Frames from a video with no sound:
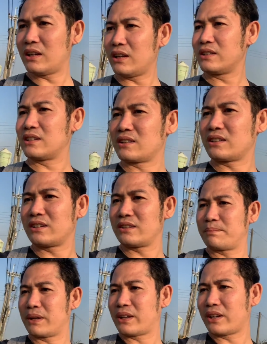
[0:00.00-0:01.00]
na
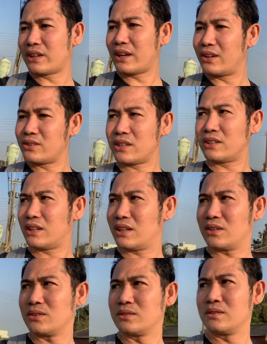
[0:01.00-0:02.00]
kanyang pagkayelo sa
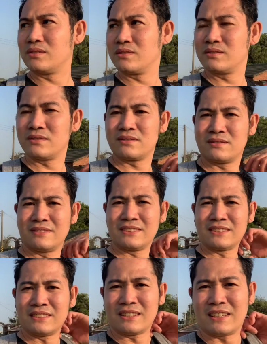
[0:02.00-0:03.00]
dahon.
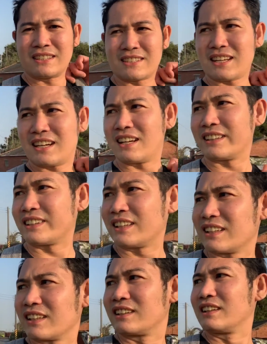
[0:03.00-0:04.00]
Yan si
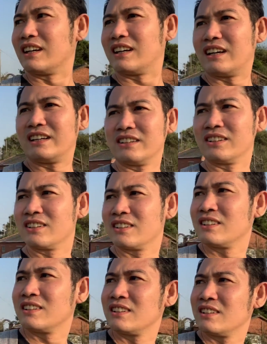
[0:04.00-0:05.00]
ate nag uh, ano,
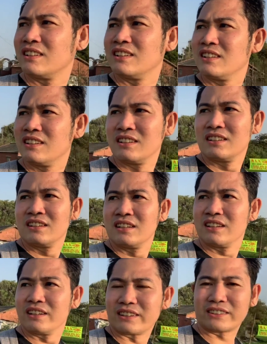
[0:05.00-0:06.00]

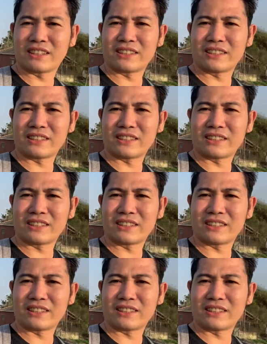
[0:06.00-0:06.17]
nang